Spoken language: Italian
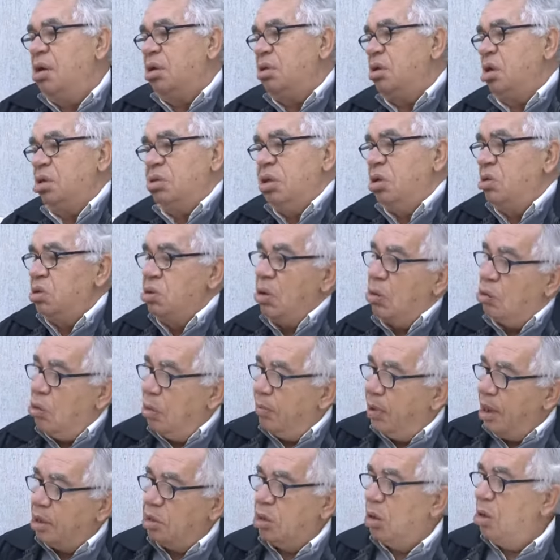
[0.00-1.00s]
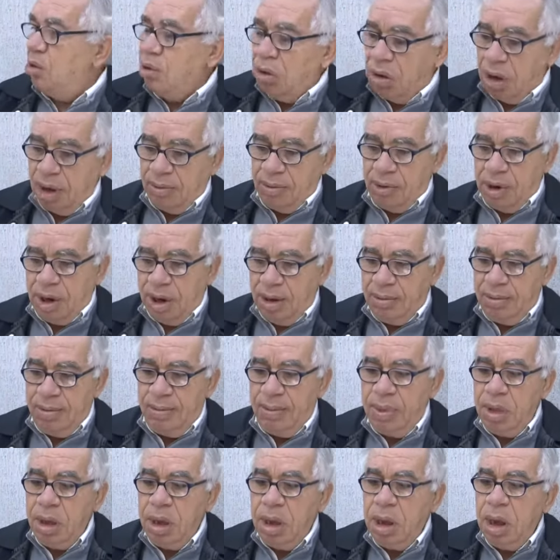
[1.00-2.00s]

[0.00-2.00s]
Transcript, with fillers: Ho detto disoccupato, che non lavoravo.